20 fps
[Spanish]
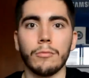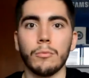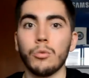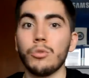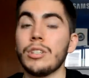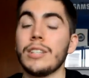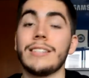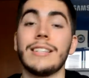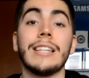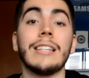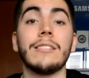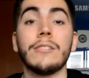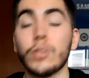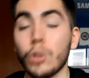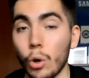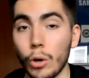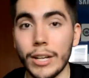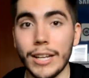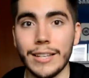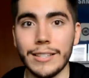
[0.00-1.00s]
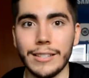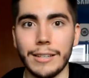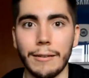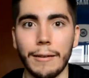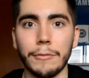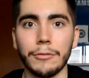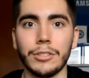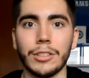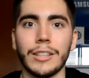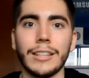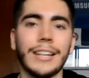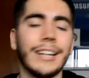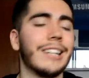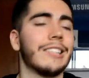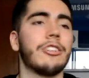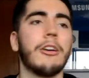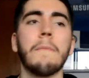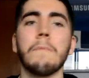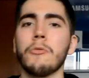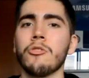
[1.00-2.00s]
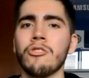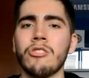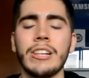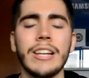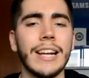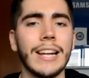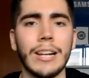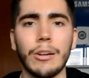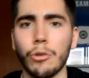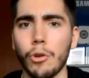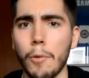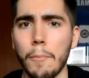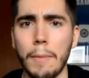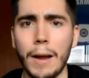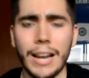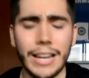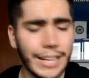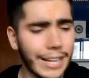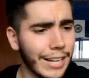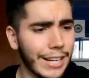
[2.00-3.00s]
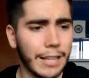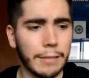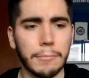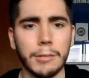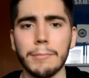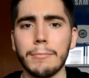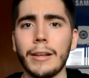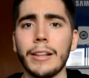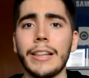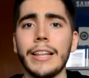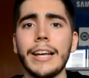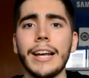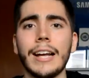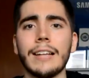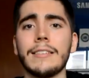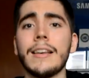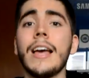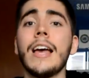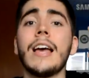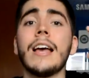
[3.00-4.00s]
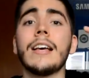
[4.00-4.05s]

muchas historias que vamos a tener en la Champions League, en la Europa League, en las mismas ligas.